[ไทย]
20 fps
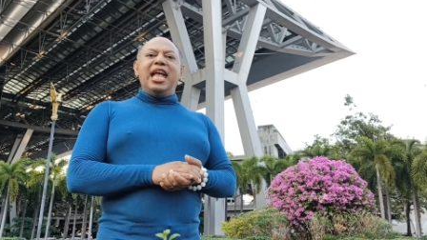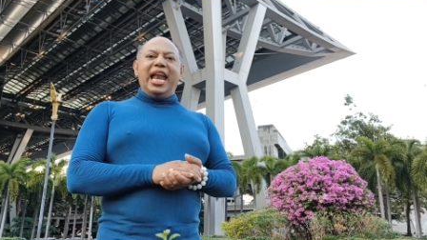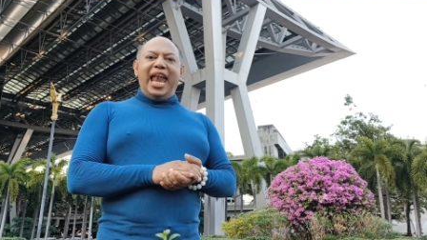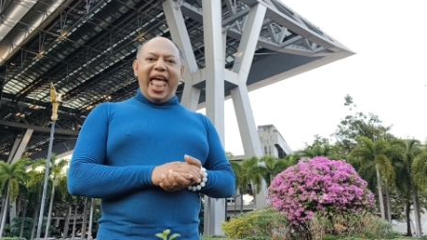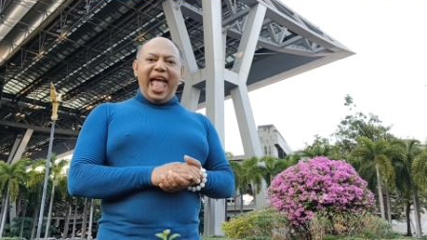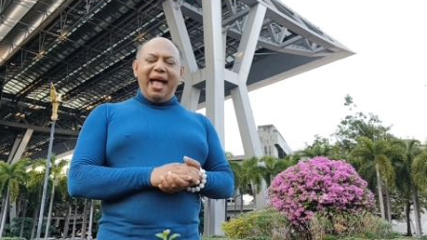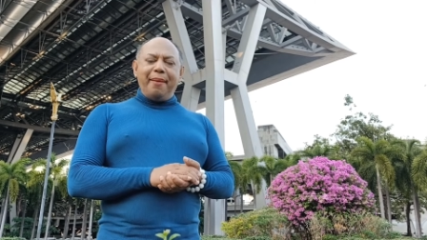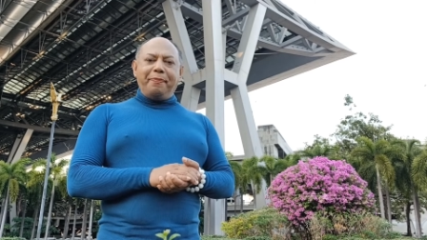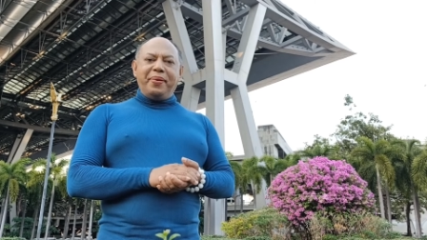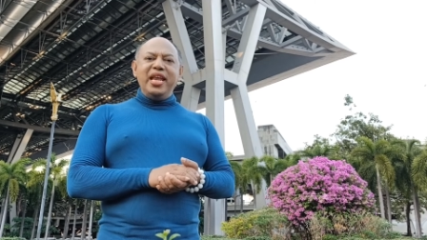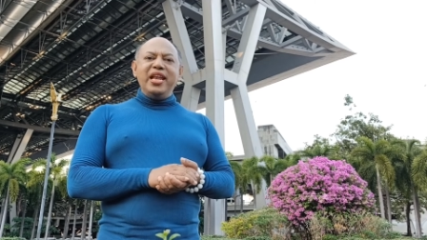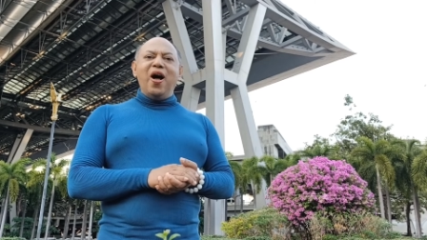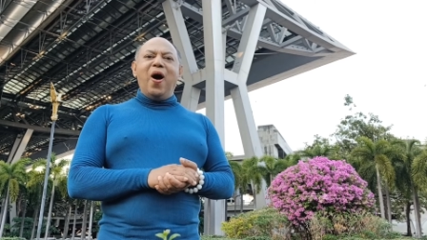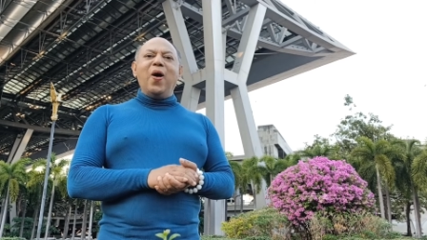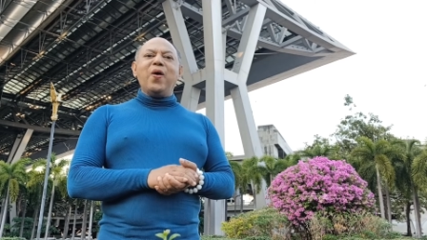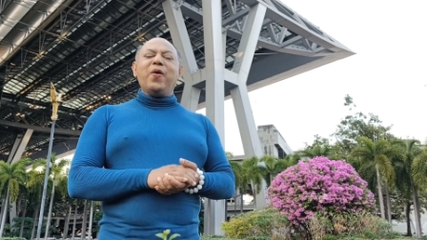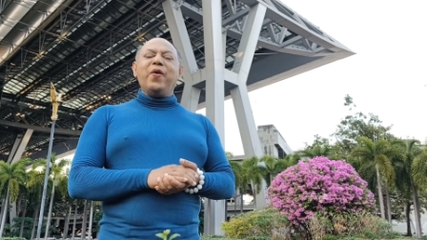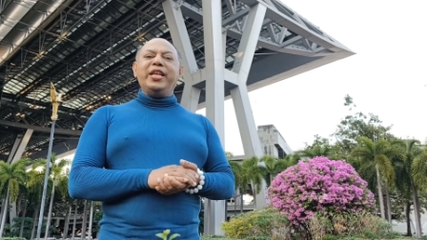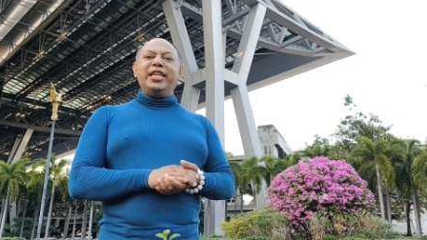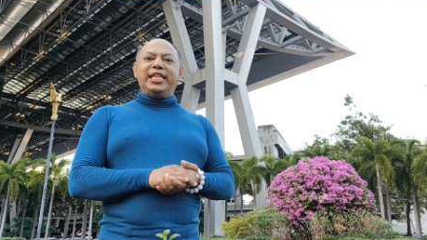และพี่น้อง
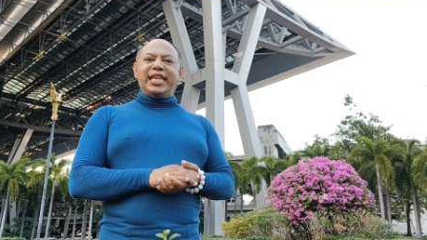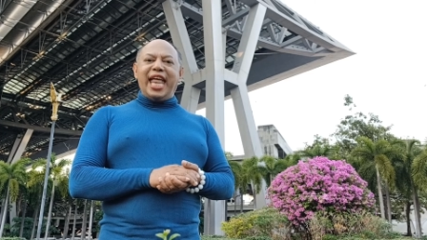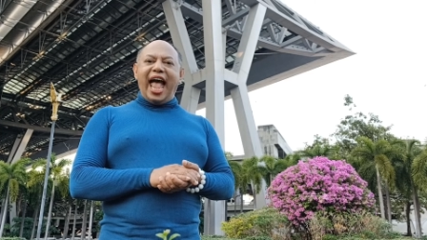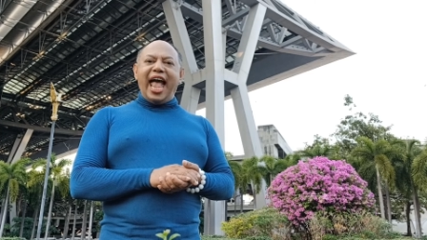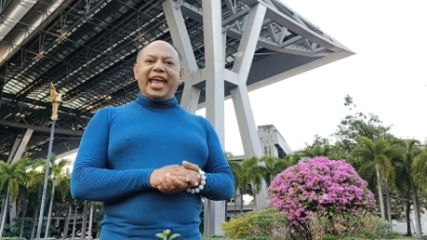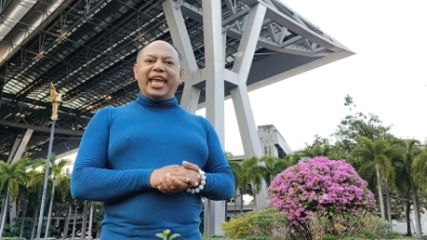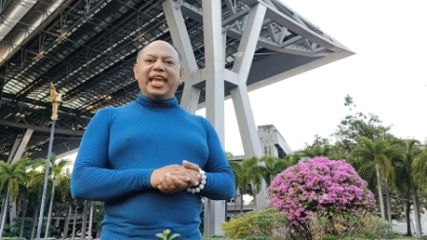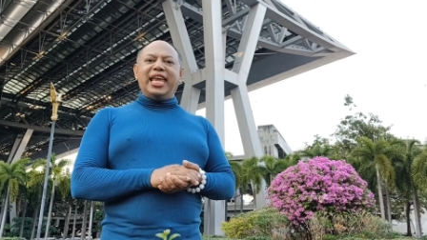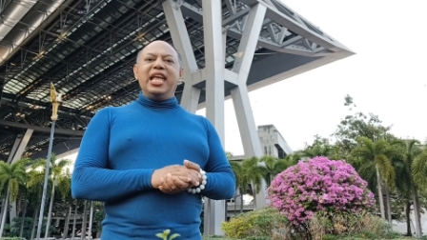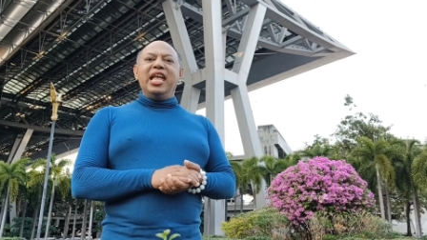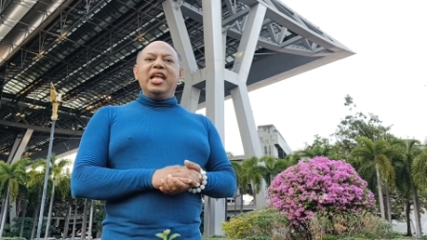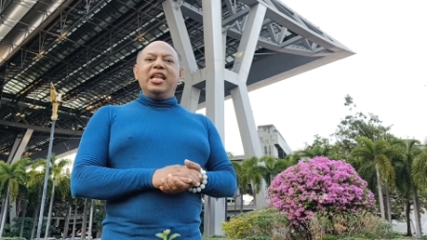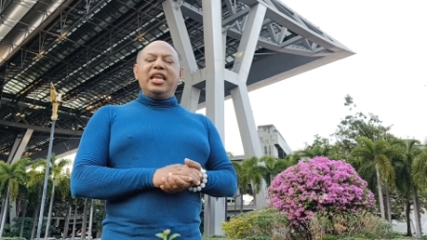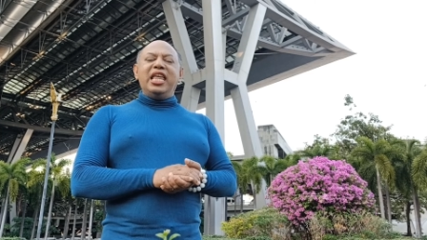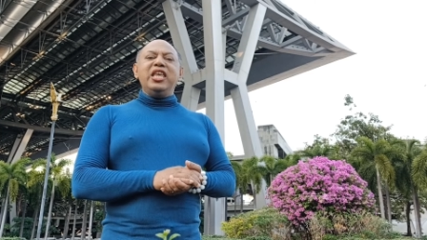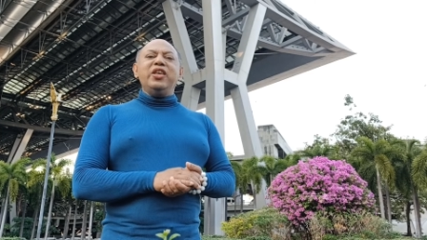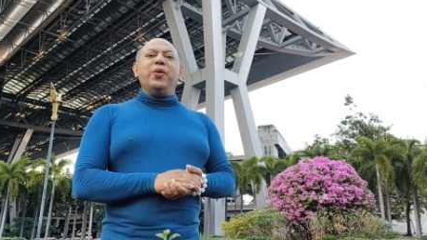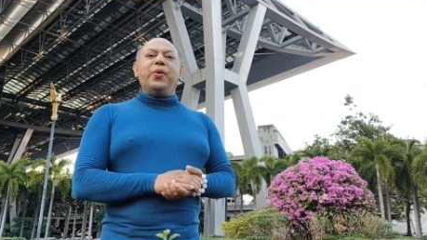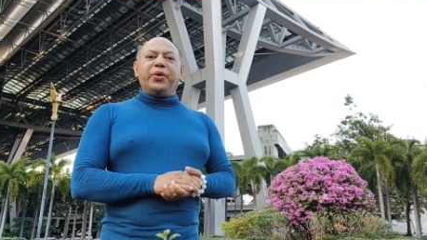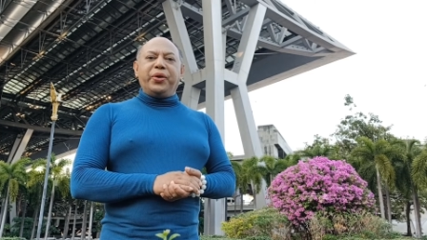คนไทย
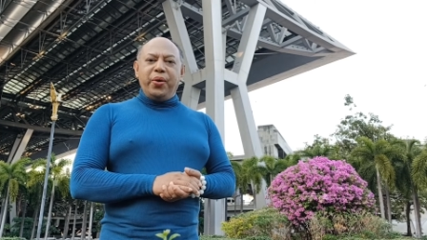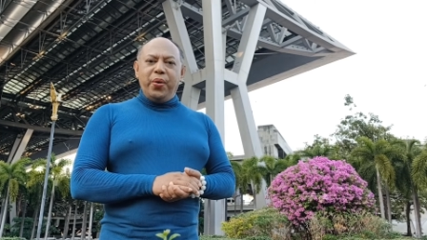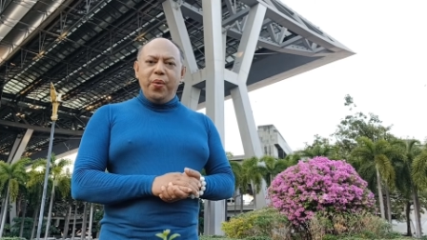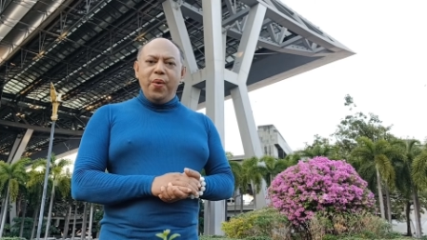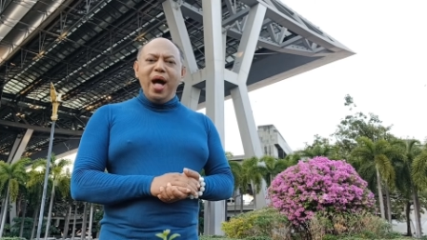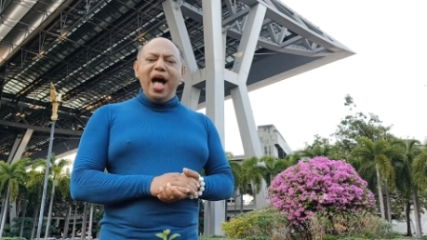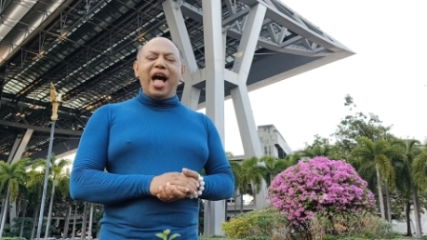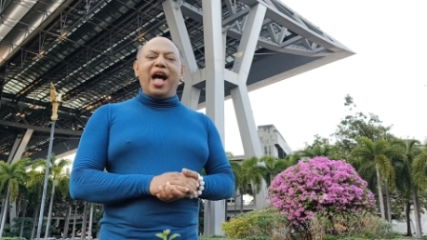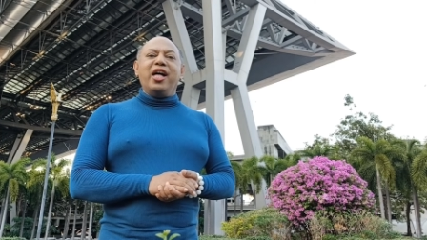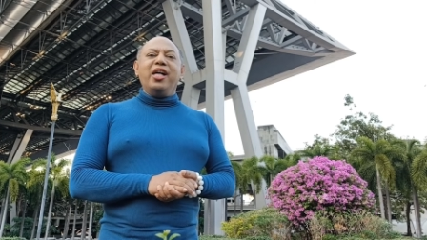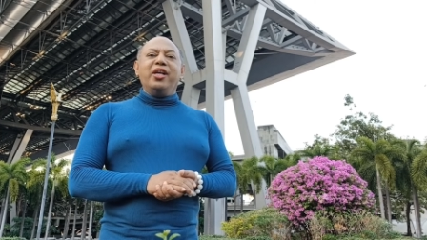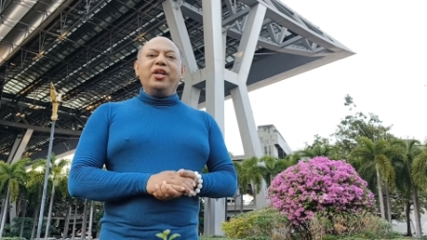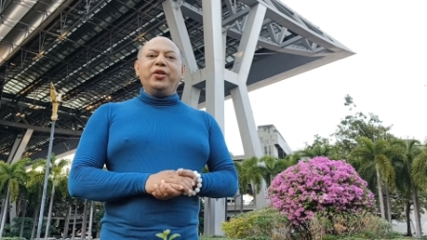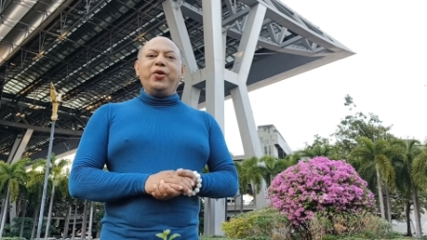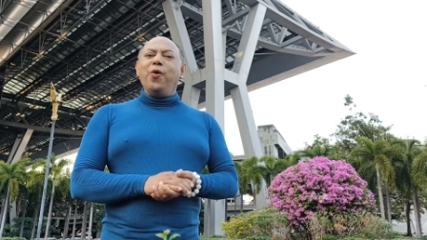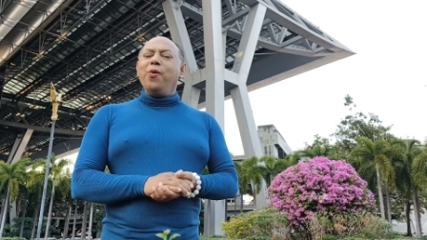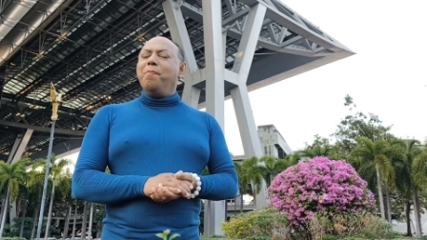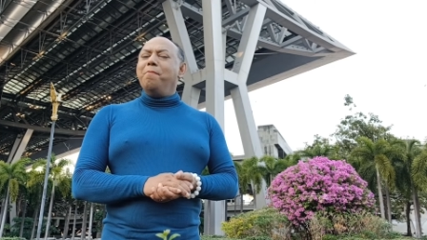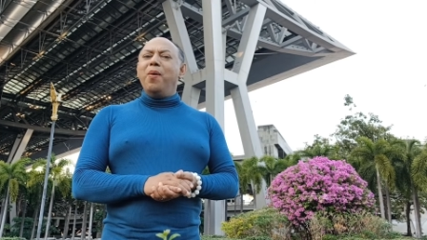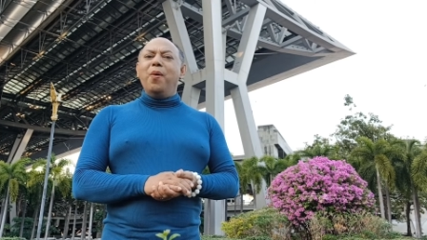ที่อยู่ทั่ว
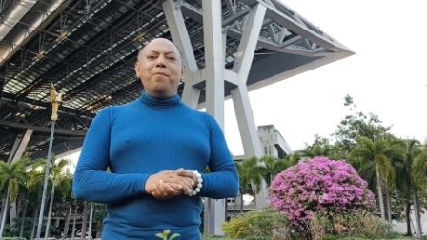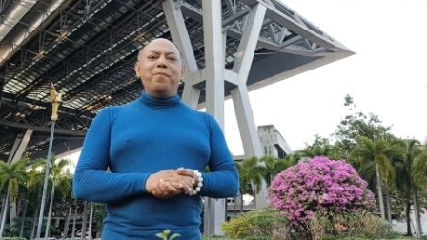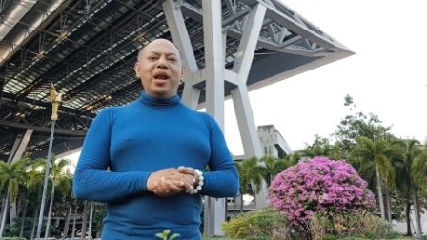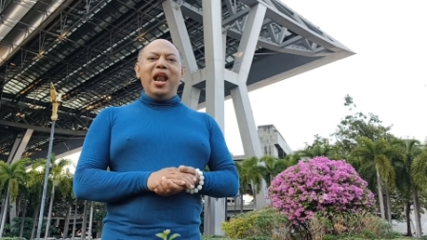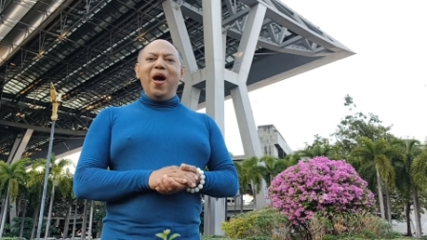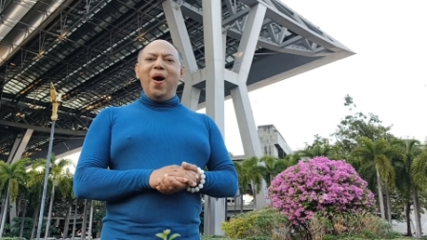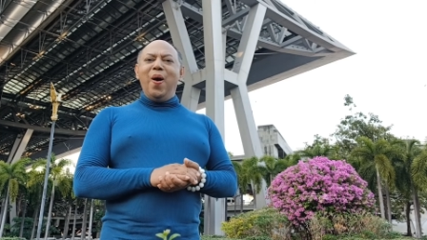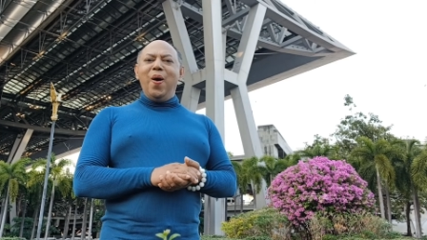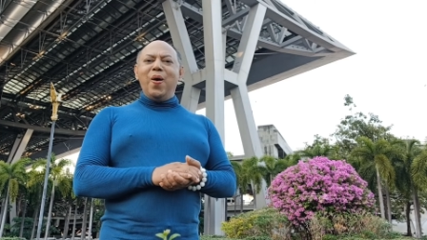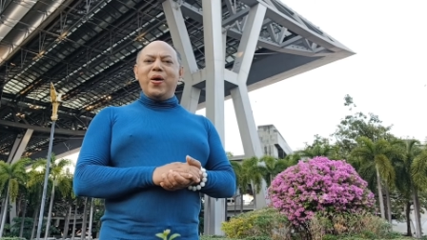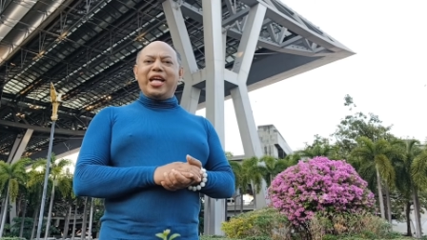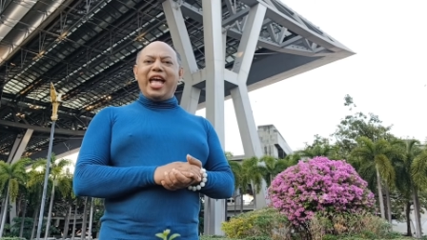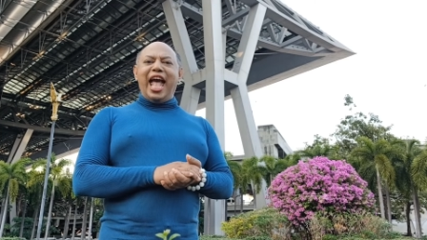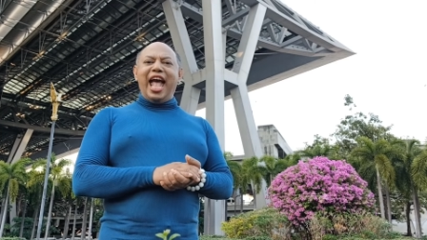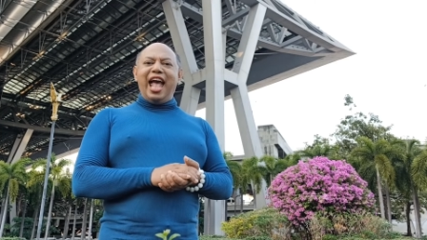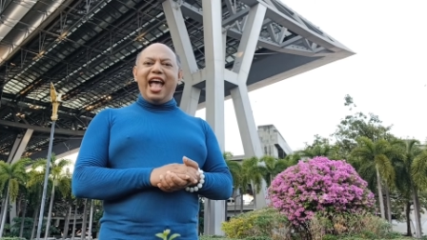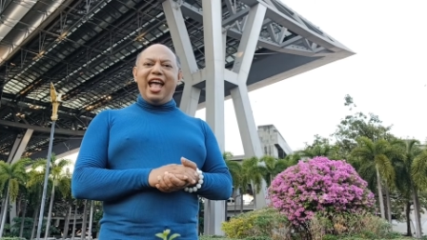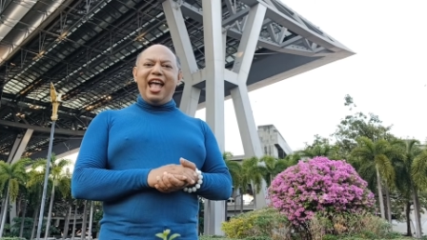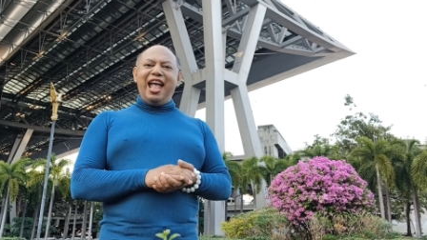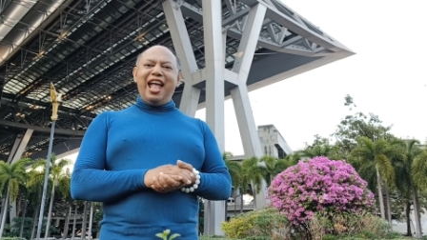ทุกมุมโลก
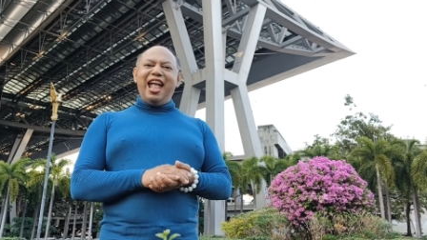ค่ะ